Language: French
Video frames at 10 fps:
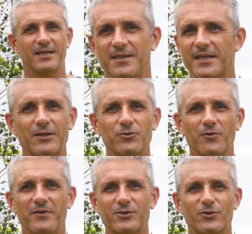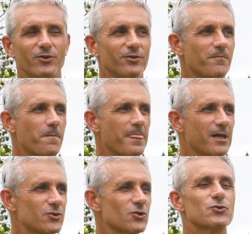Il n'y a rien d'autre en fait que
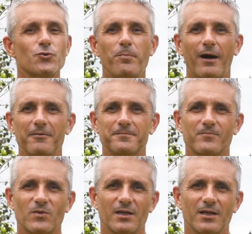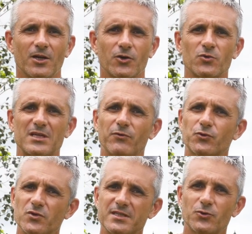ce stupa que nous avons
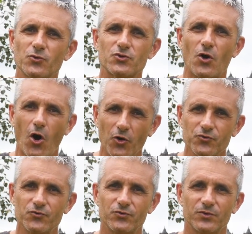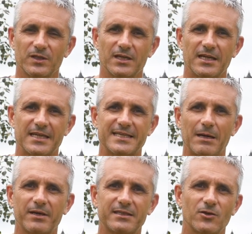toutes et tous en nous et qui
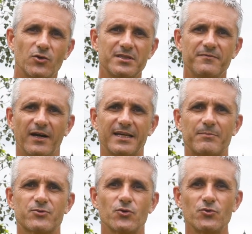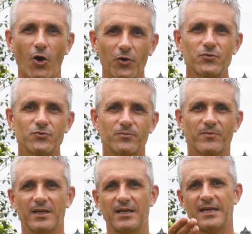abrite le divin et l'absolu en nous.
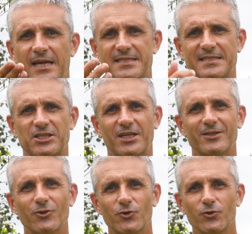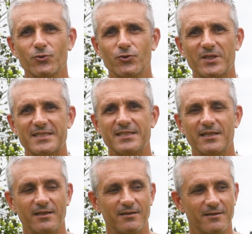Et c'est à chacun d'entre nous de décider